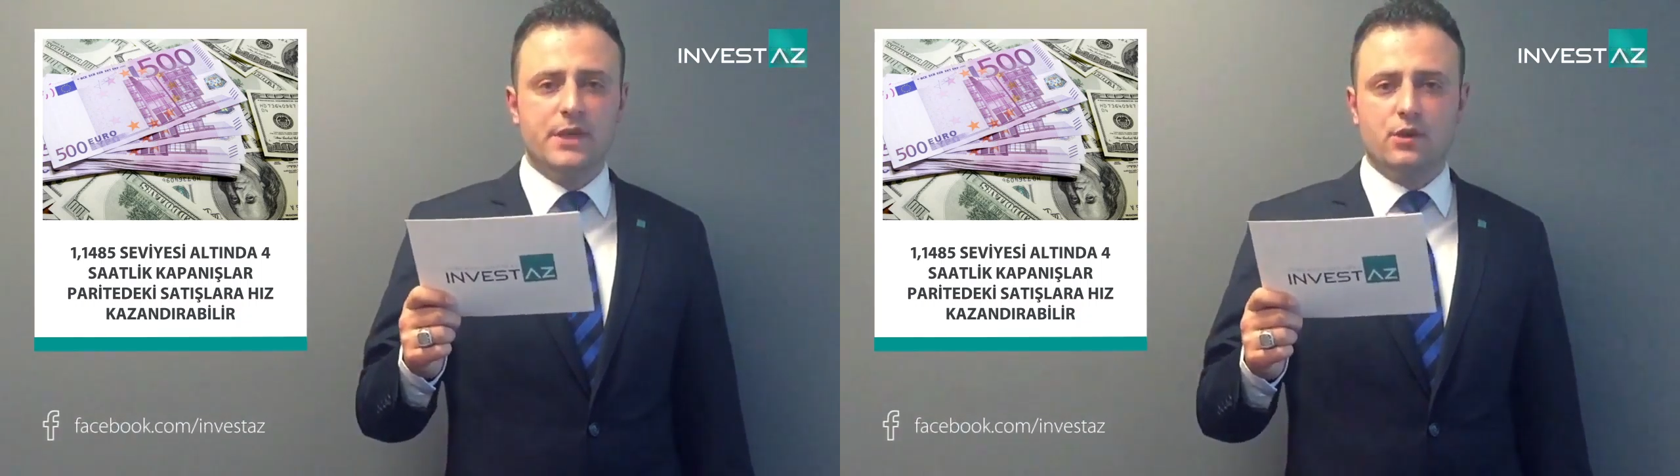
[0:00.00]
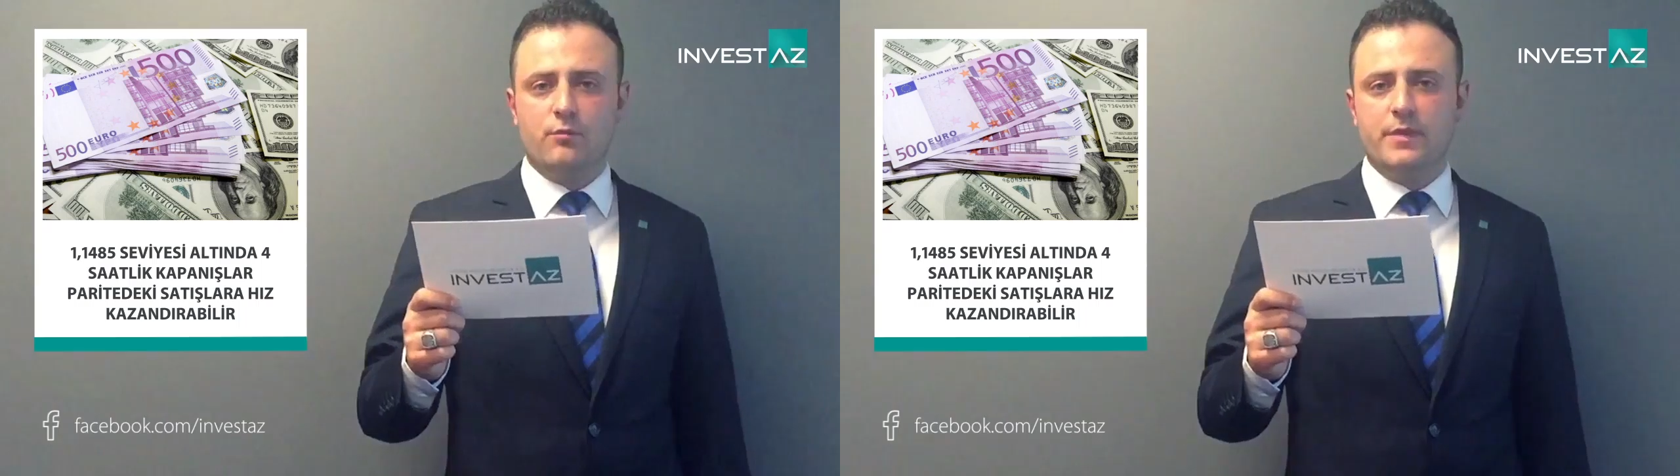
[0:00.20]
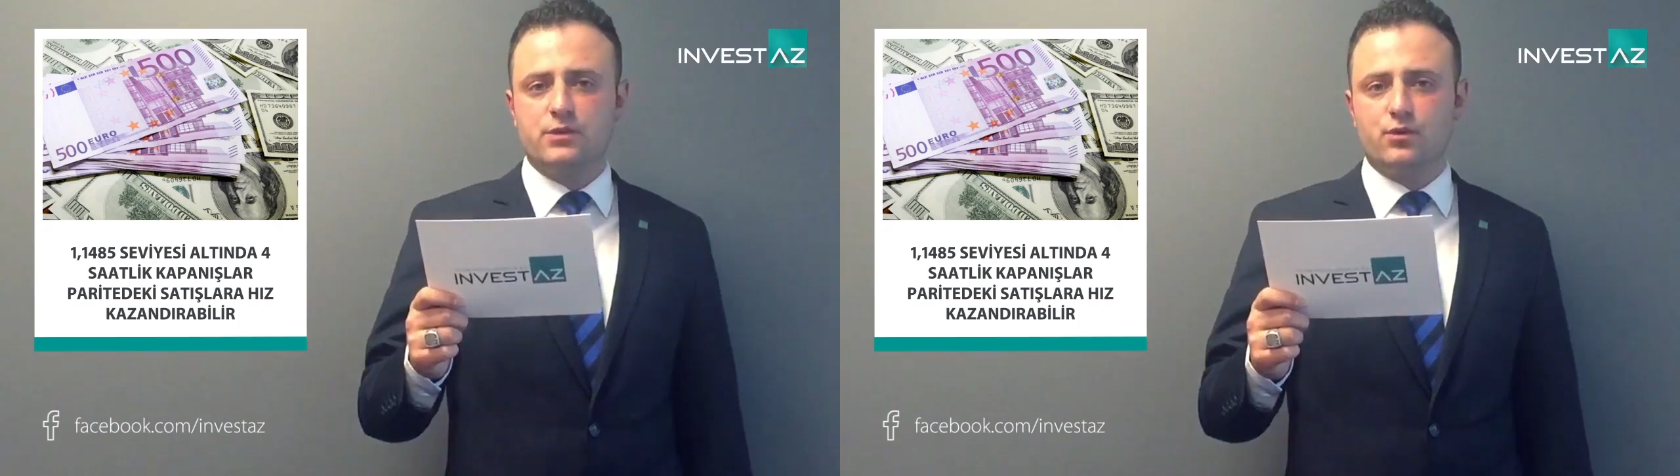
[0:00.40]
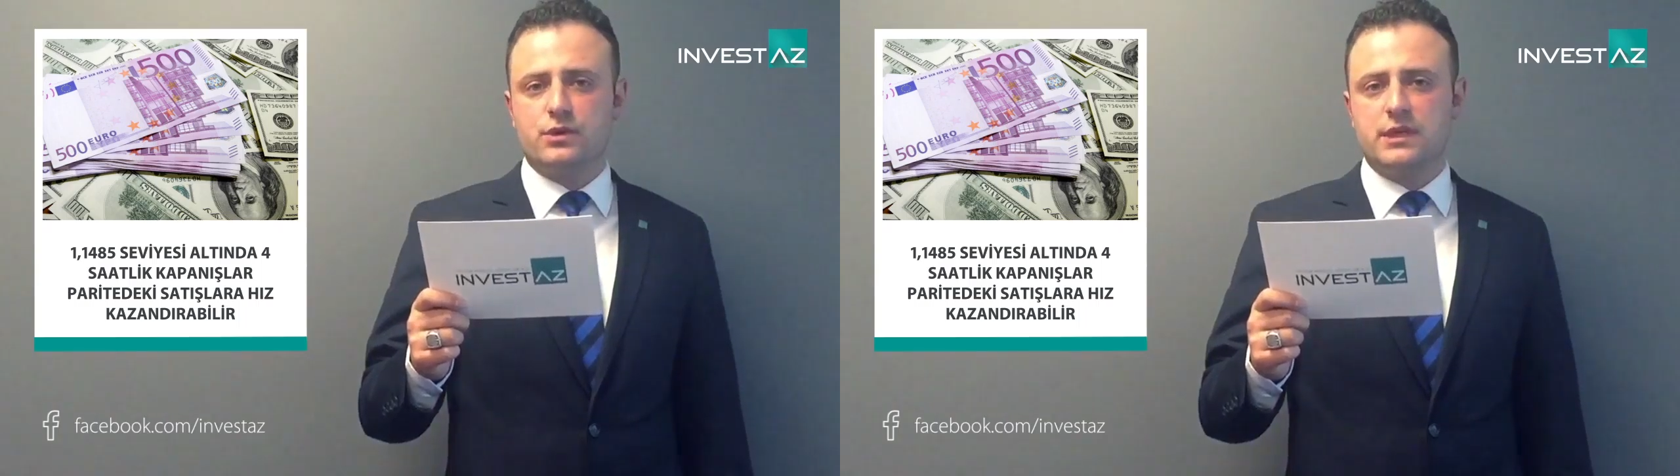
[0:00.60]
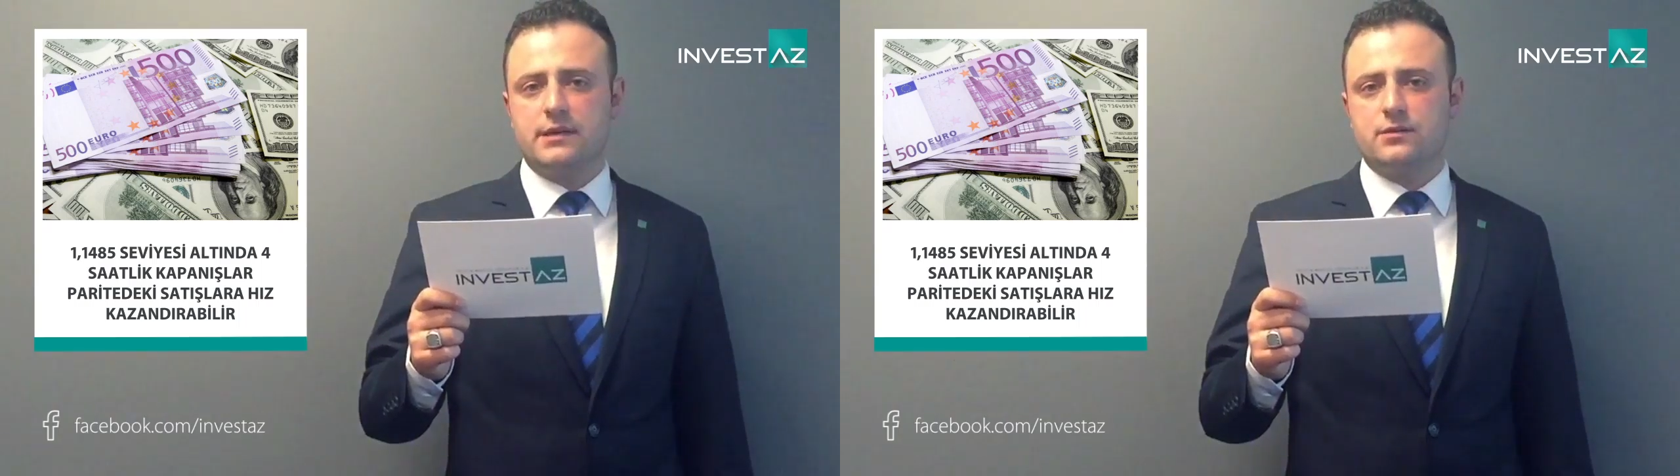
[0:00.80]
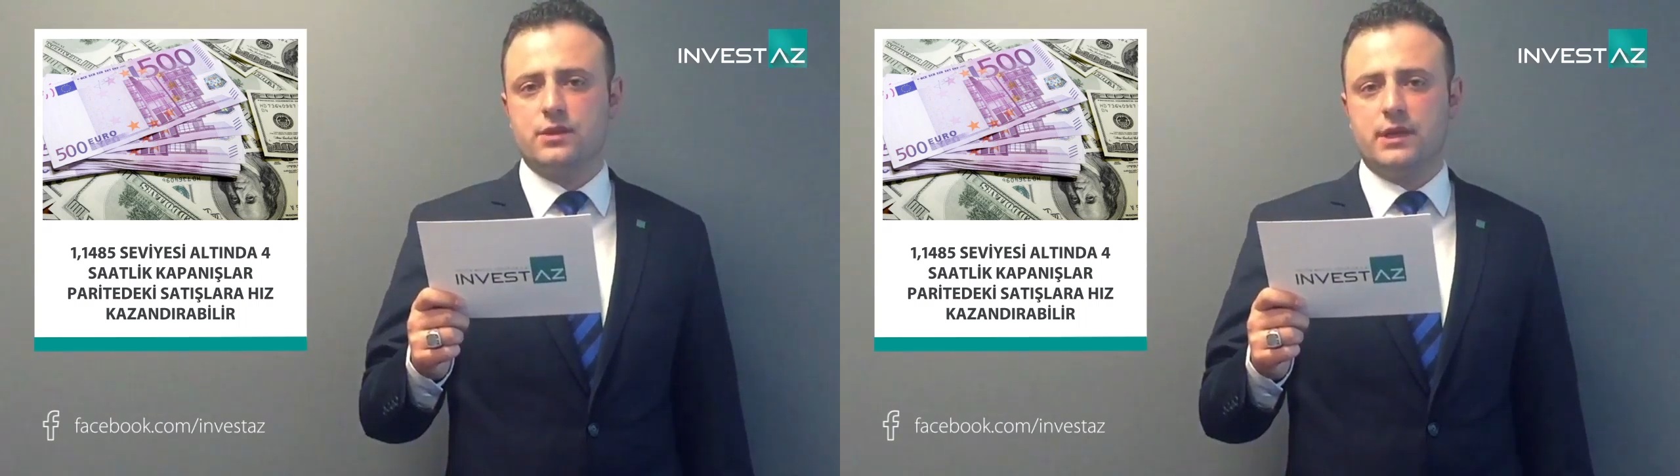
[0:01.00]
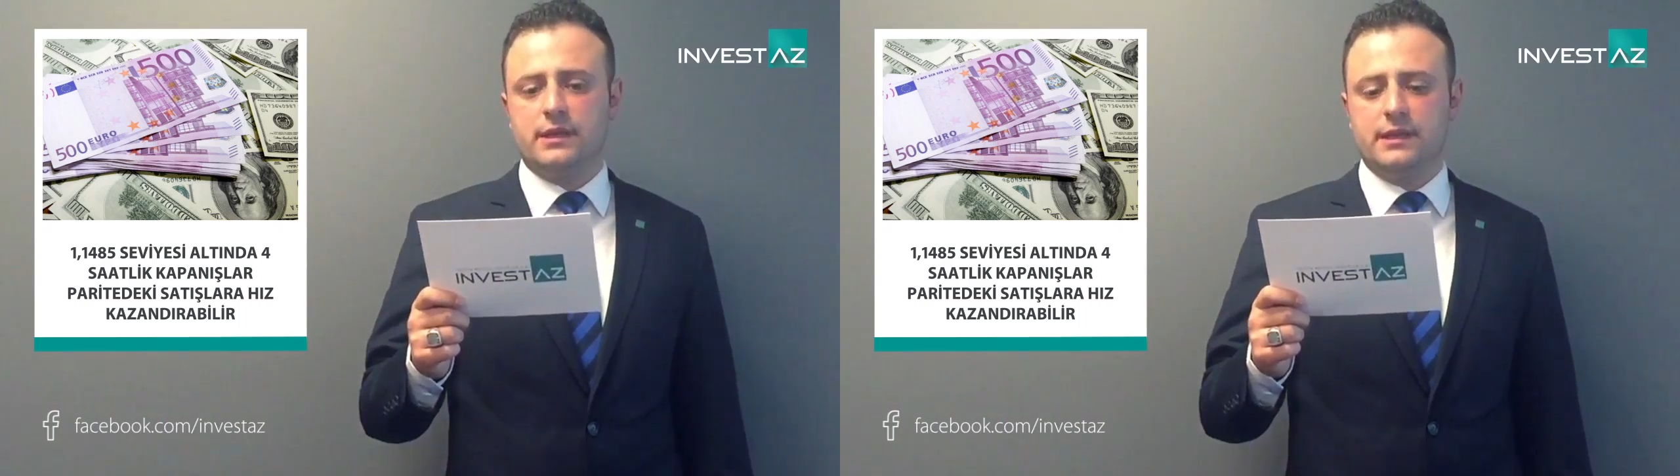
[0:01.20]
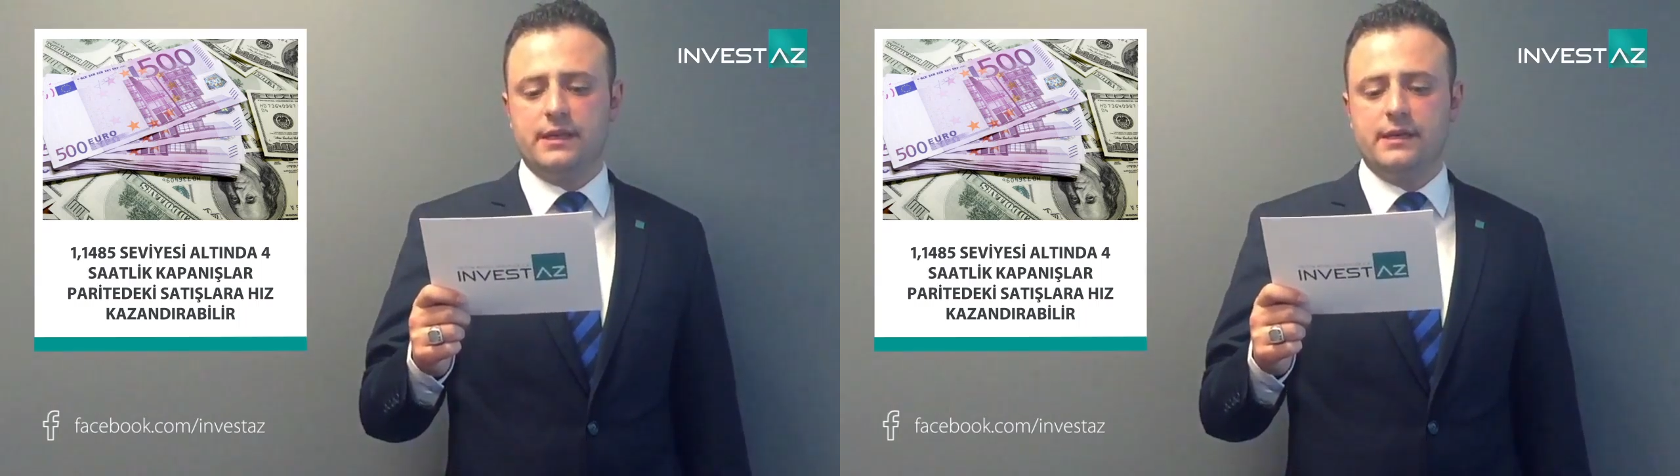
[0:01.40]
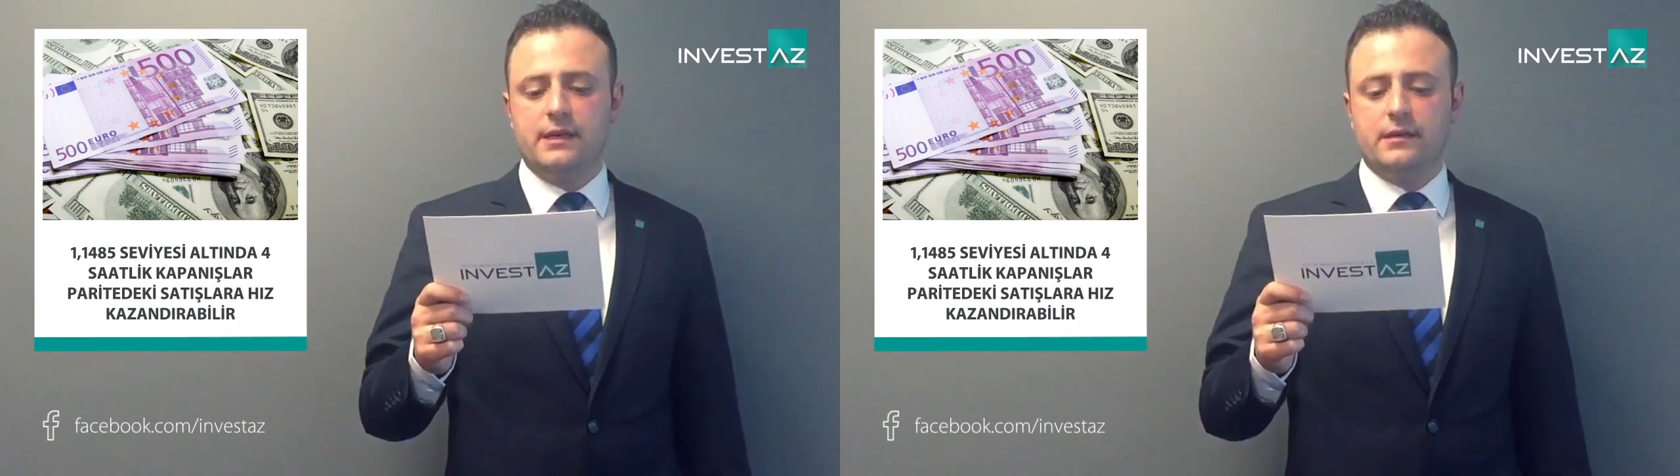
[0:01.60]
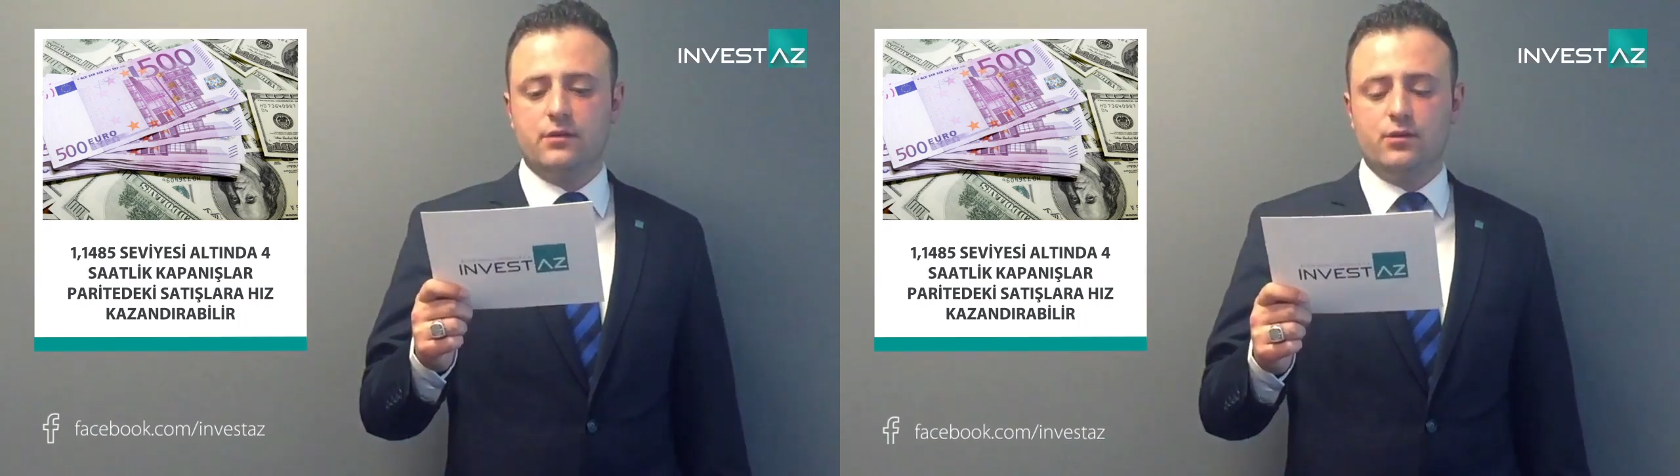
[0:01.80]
1.15.38 üzerinde